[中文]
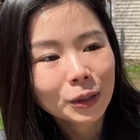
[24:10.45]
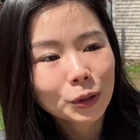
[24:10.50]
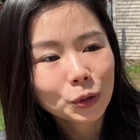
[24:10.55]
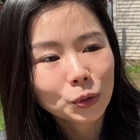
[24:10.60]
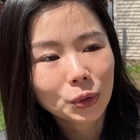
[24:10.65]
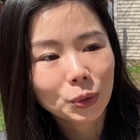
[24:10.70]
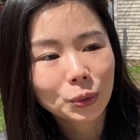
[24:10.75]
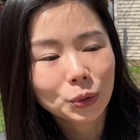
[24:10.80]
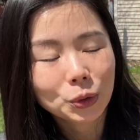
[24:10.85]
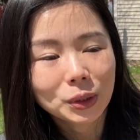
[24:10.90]

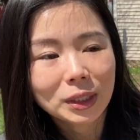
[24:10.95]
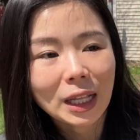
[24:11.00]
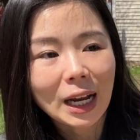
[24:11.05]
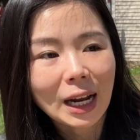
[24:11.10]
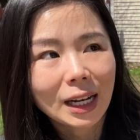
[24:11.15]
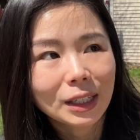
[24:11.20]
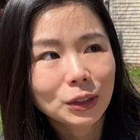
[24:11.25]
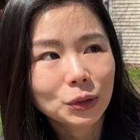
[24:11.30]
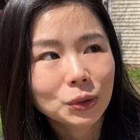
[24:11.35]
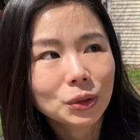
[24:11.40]
所以我觉得大
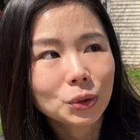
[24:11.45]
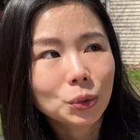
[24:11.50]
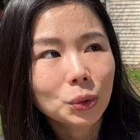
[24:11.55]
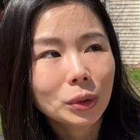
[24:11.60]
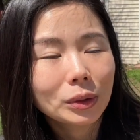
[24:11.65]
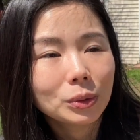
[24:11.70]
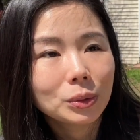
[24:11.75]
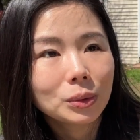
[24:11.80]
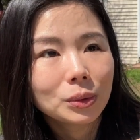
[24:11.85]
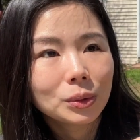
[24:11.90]
家就是
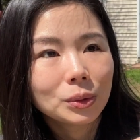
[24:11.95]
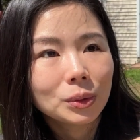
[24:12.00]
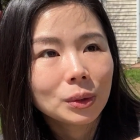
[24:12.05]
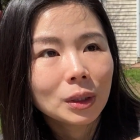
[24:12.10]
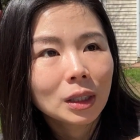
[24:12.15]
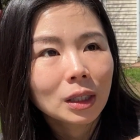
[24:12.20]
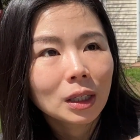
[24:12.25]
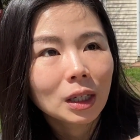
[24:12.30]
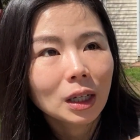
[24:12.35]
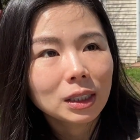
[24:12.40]
对于，
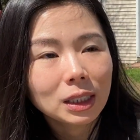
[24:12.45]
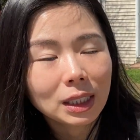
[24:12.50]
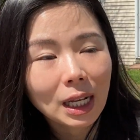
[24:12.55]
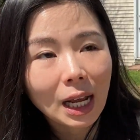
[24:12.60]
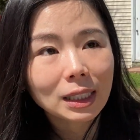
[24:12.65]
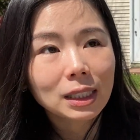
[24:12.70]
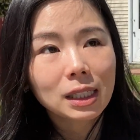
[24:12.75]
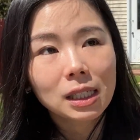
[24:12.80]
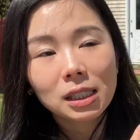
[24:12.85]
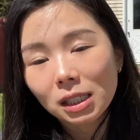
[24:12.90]
而且
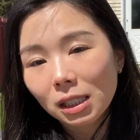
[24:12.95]
他政